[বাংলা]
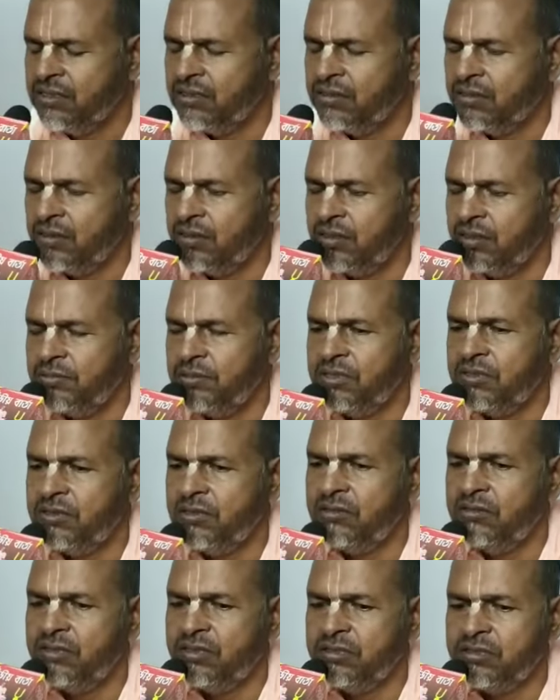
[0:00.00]
গৌরচন্দ্র
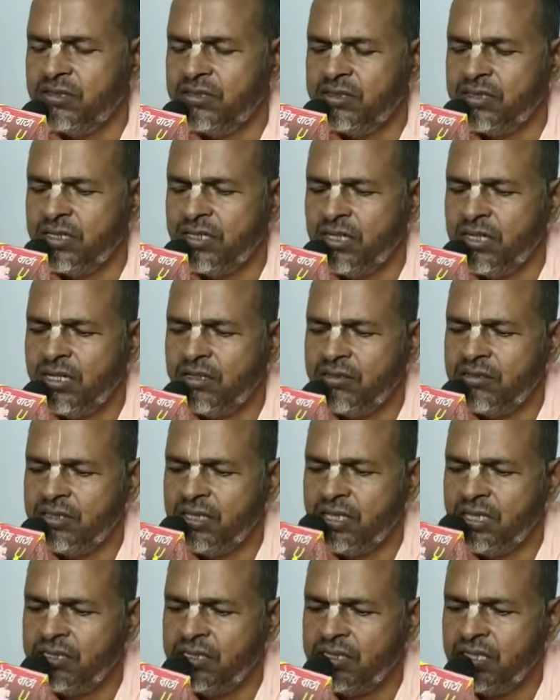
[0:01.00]
গৌরচন্দ্রায়
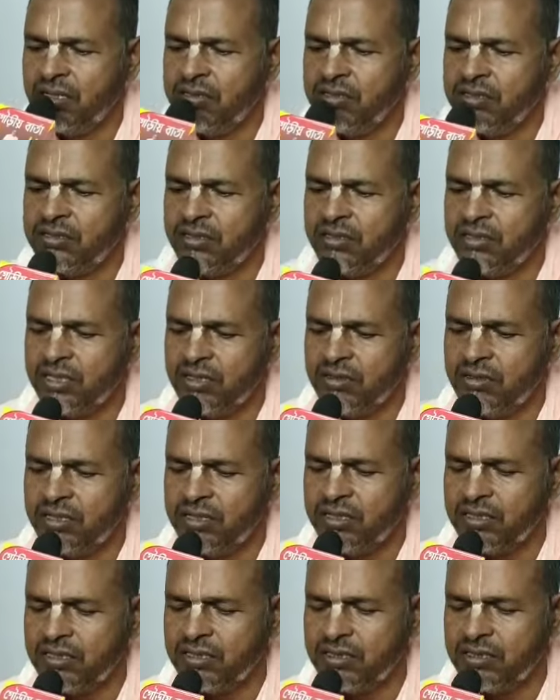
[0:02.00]
রাধিকায়
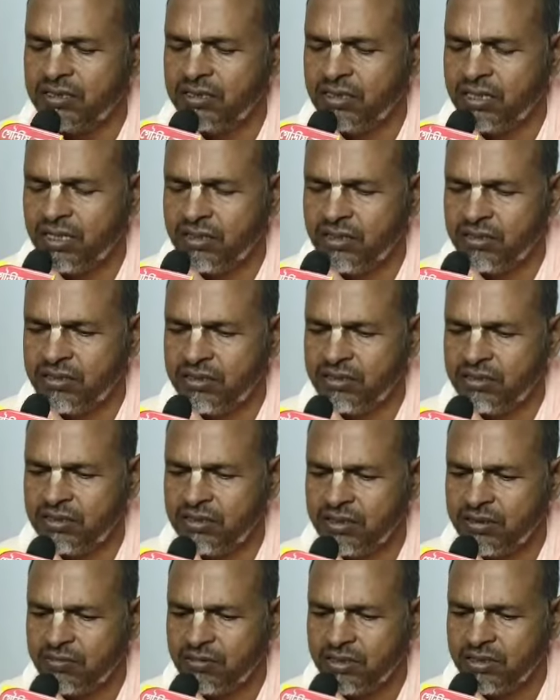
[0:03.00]
তদালয়ে কৃষ্ণায় কৃষ্ণ
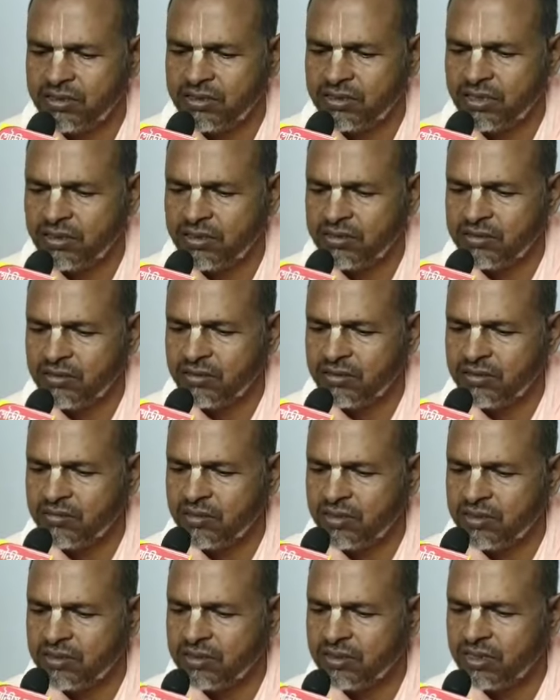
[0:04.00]
ভক্তায়
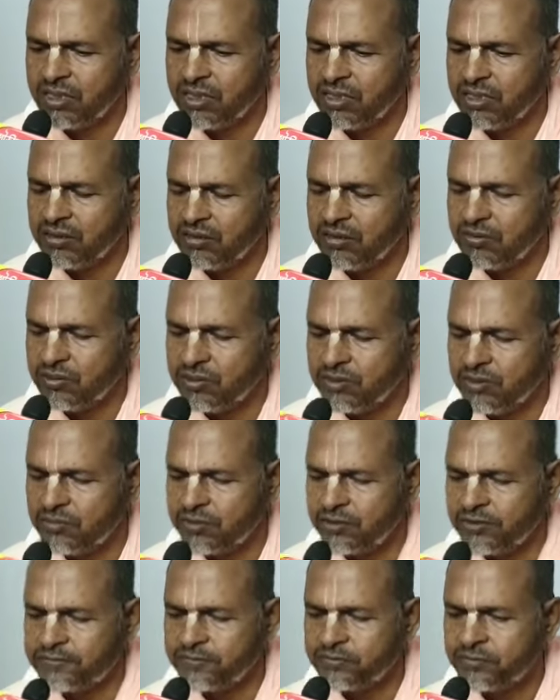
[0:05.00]
তদ্ভক্তায় নম নম
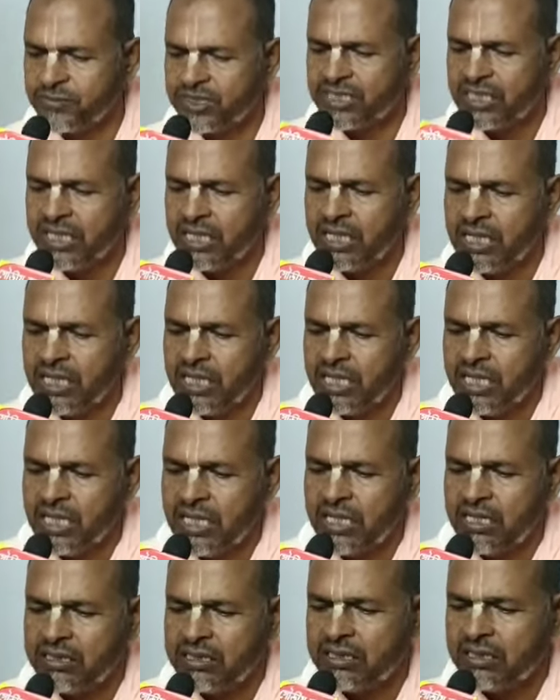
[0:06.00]

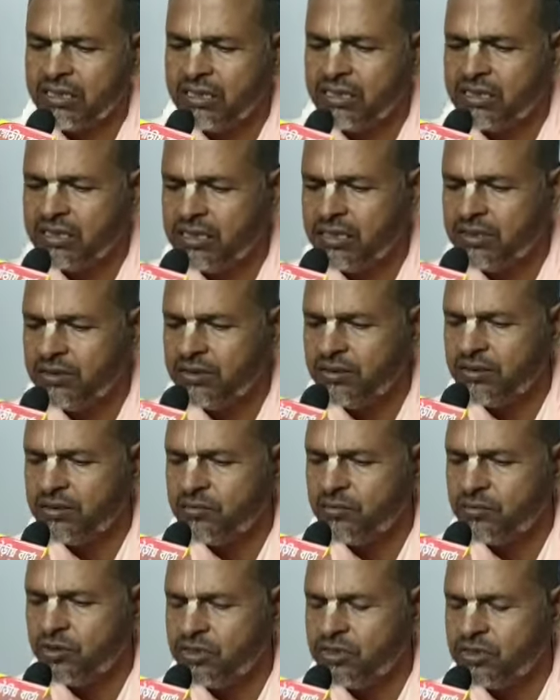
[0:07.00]
আজকে শ্রী
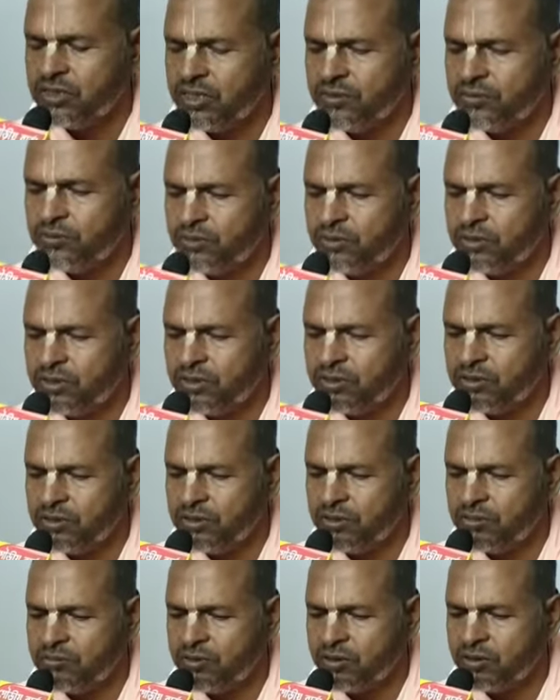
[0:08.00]
মর্যাদা
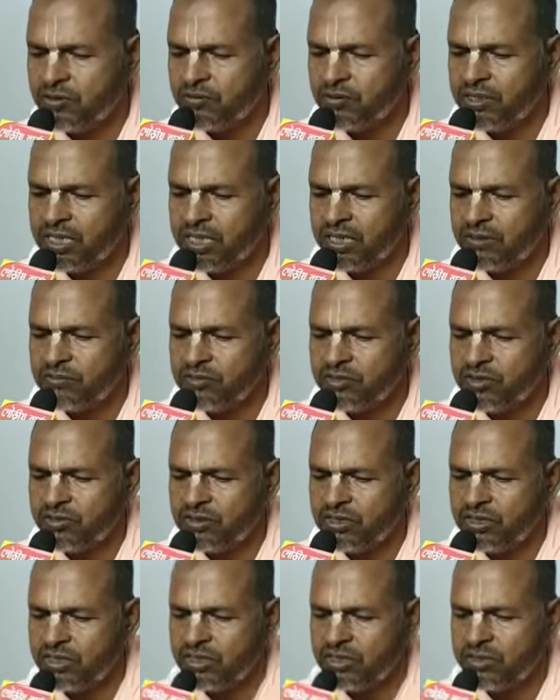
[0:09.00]
পুরুষোত্তম ভগবান
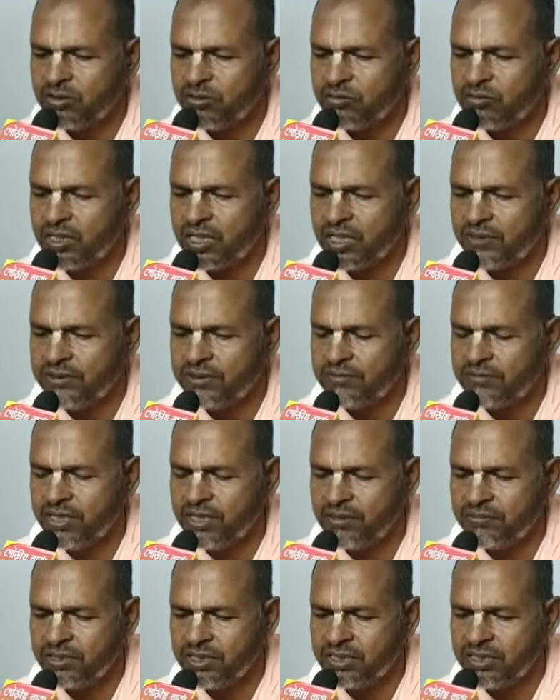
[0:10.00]
রামচন্দ্রের শুভ
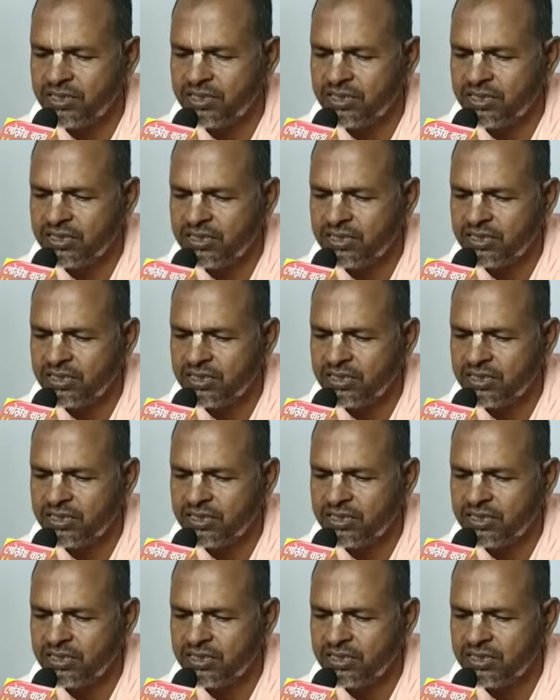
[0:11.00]
আবির্ভাব তিথি